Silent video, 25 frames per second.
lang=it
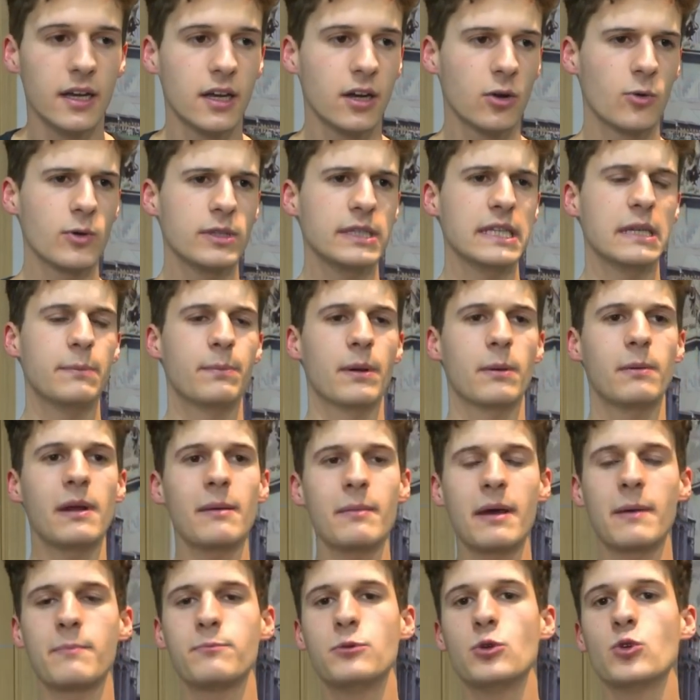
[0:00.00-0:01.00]
quindi il
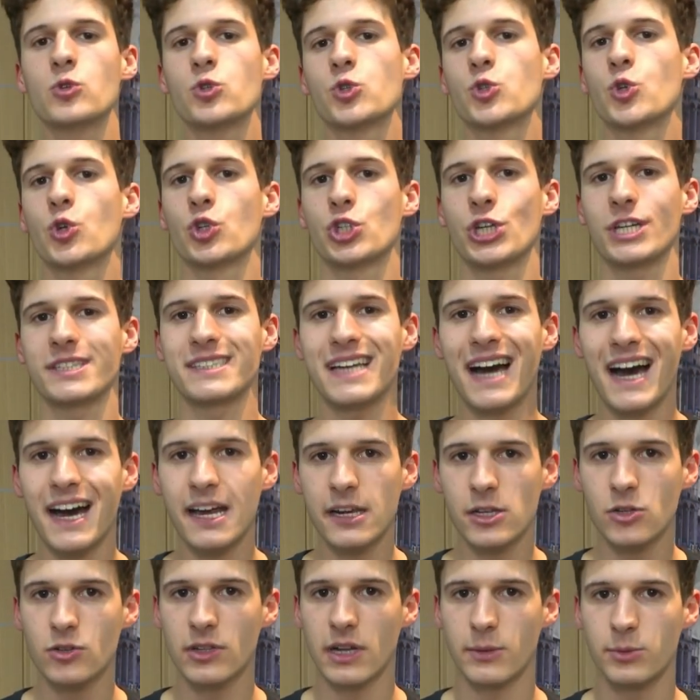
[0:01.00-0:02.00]
problema è più
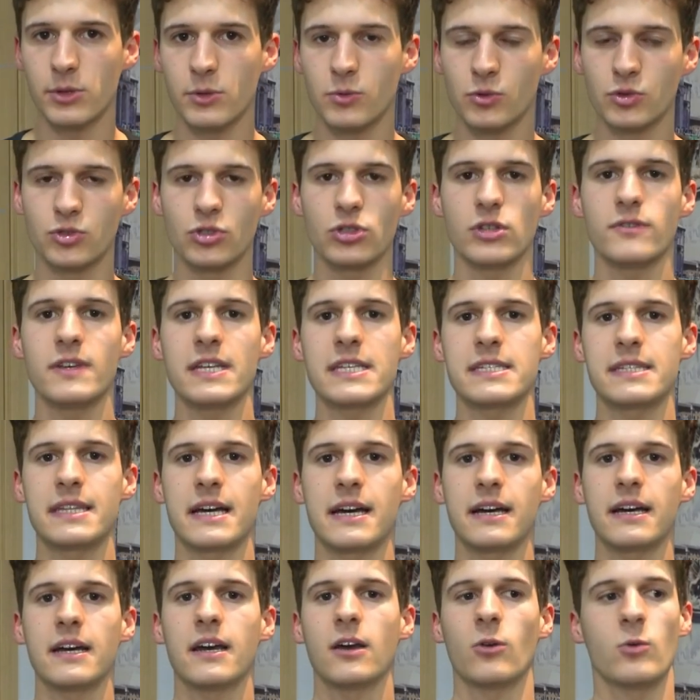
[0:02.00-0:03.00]
societario dal mio punto di
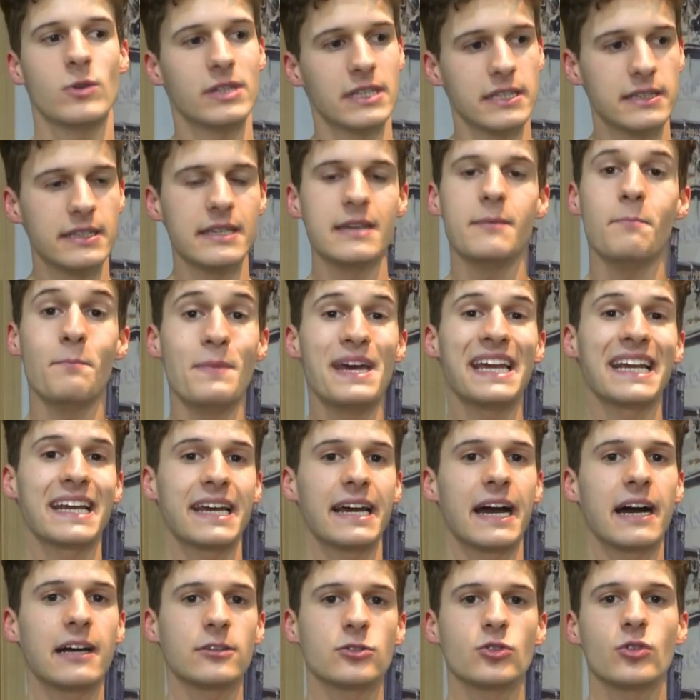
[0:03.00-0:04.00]
vista, quindi di
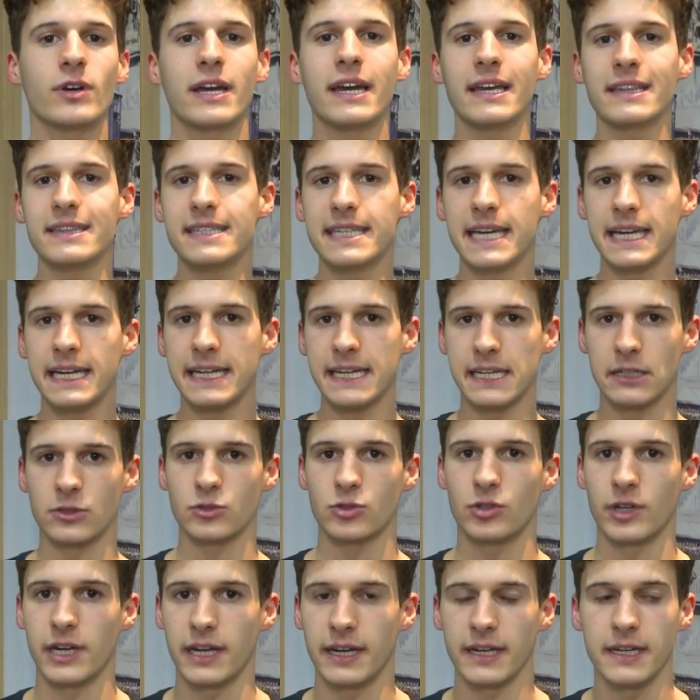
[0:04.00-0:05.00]
mercato che di
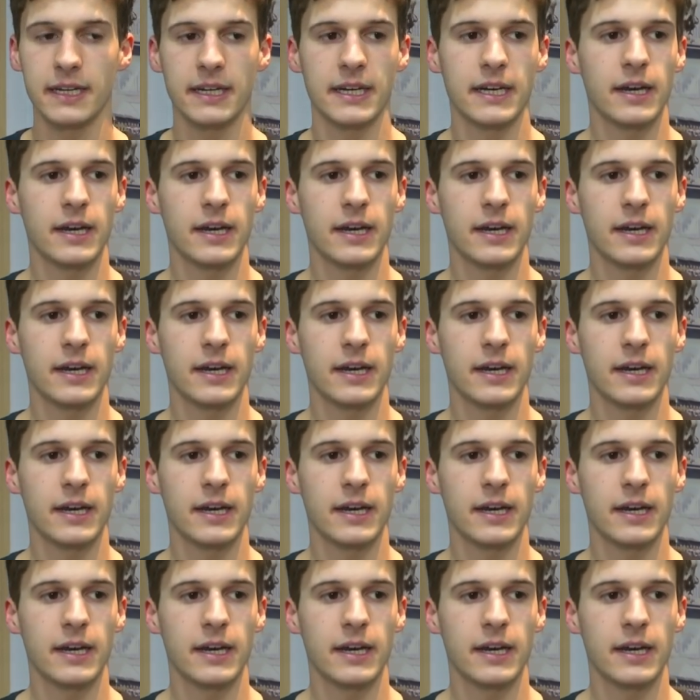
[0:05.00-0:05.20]
allenatore.